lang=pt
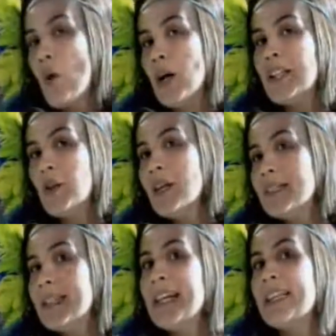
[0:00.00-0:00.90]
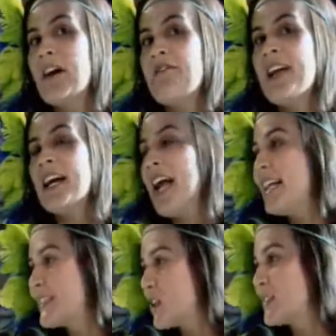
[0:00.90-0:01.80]
quando a torcida, via
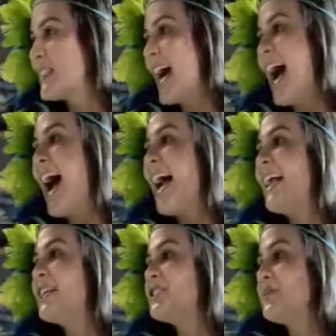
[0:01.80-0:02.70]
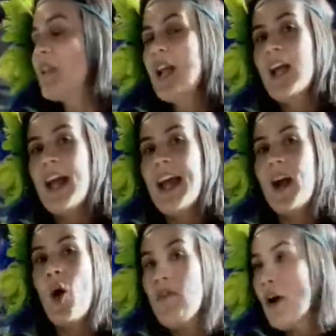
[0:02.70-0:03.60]
redes sociais, é,
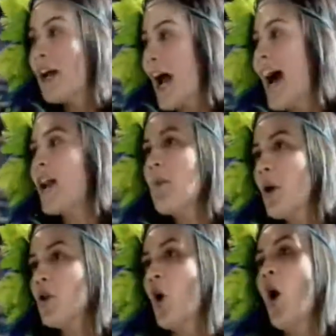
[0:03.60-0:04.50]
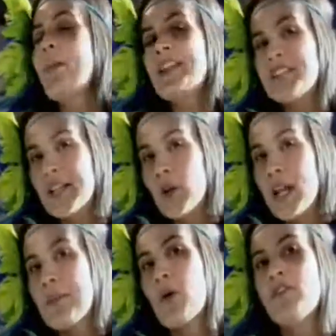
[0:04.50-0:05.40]
convocaram meu nome, a diretoria me